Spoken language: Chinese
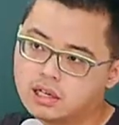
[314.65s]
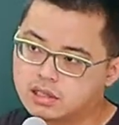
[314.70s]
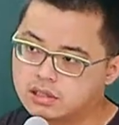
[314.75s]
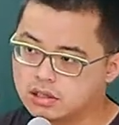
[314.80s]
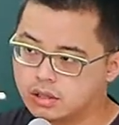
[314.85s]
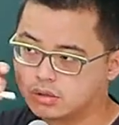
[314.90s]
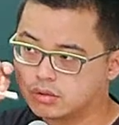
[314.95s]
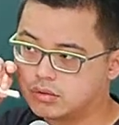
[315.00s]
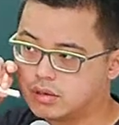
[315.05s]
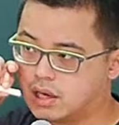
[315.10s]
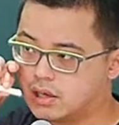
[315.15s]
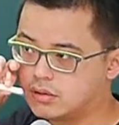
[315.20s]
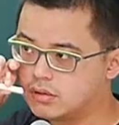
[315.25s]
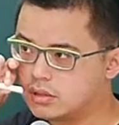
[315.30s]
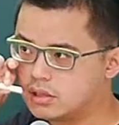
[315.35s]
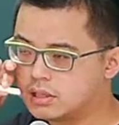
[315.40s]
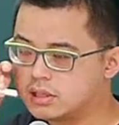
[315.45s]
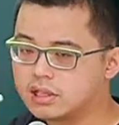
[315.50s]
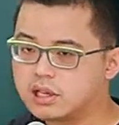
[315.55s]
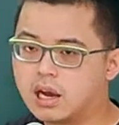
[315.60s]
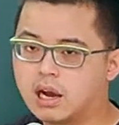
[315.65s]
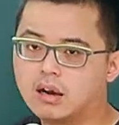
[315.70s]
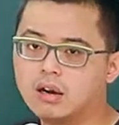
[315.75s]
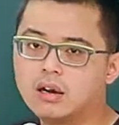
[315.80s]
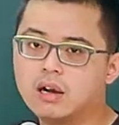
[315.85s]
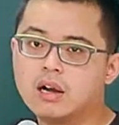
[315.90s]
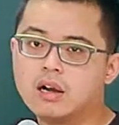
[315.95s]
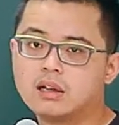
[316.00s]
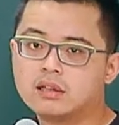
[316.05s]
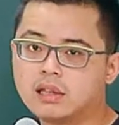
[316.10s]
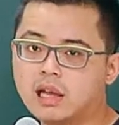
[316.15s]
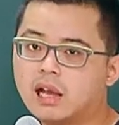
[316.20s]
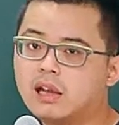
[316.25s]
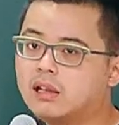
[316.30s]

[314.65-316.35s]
的角度来去思考，它